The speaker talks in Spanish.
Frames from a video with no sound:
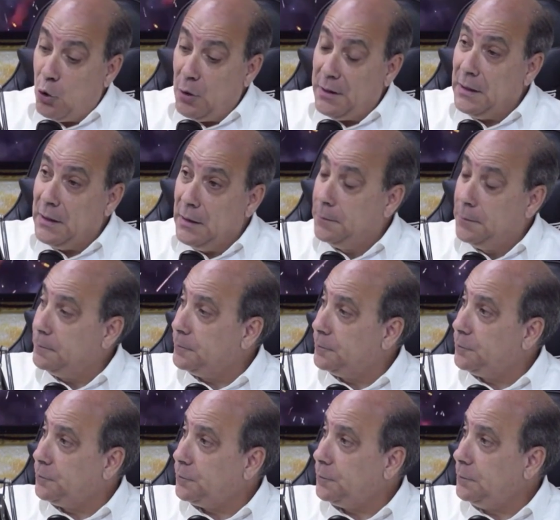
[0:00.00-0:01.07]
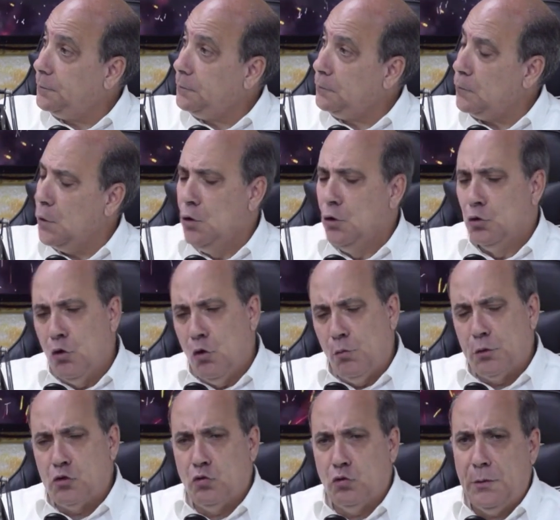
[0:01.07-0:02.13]
la pared? No,
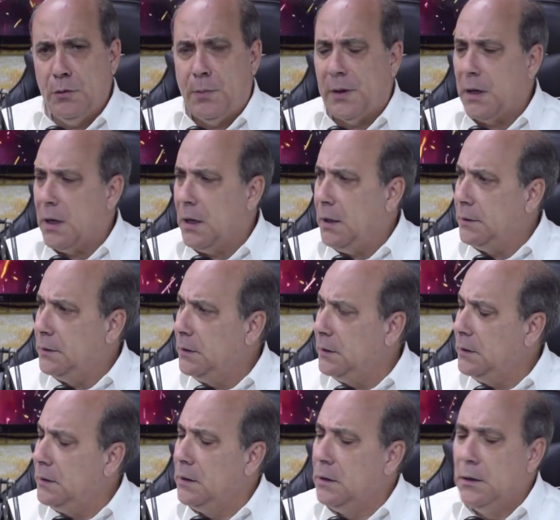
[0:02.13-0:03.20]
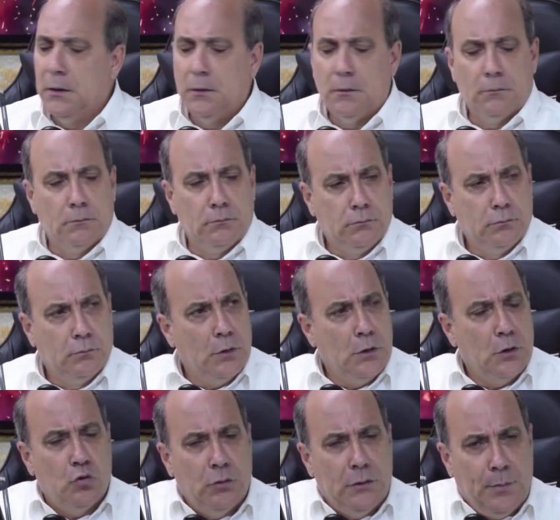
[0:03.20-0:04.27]
hombre, es un disparate. ¿Es de chivo? Es un
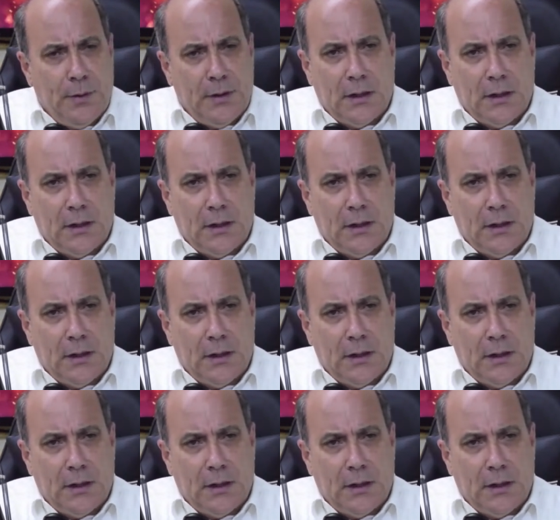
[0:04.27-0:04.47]
disparate.